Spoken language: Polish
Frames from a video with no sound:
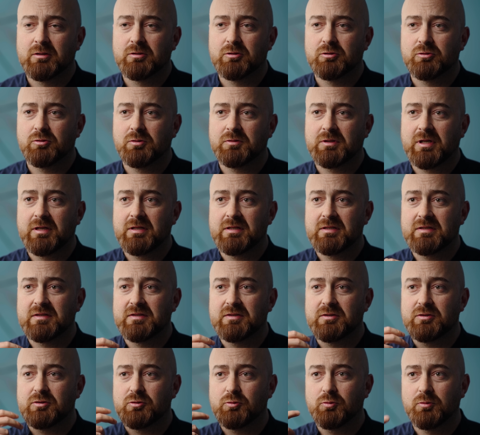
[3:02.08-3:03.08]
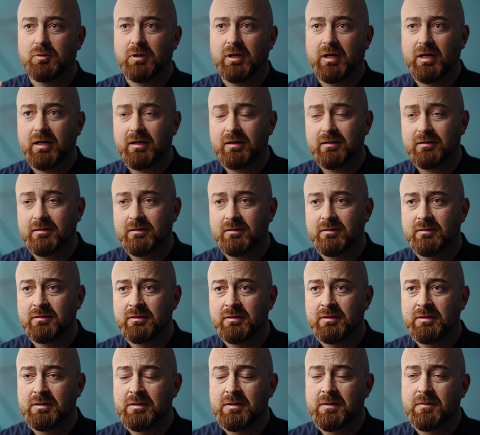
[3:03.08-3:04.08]
Czy ona jest sucha,
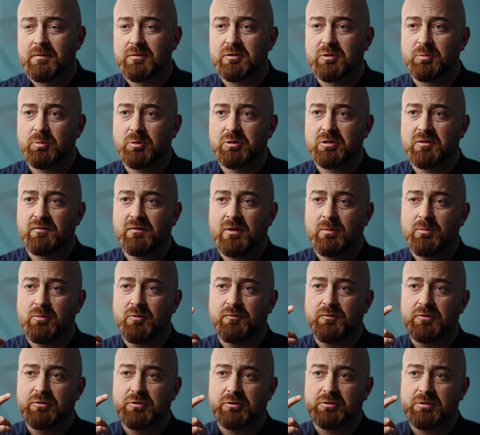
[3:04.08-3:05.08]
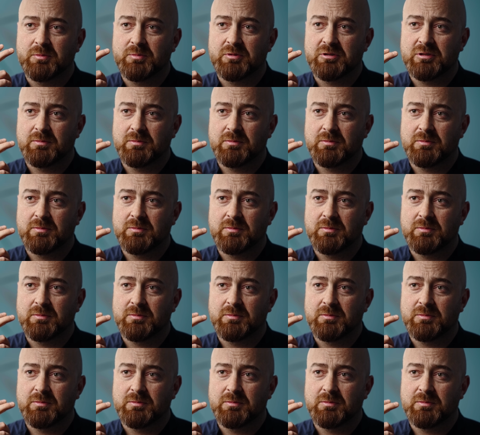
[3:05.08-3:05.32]
co może Wam mówić o tym,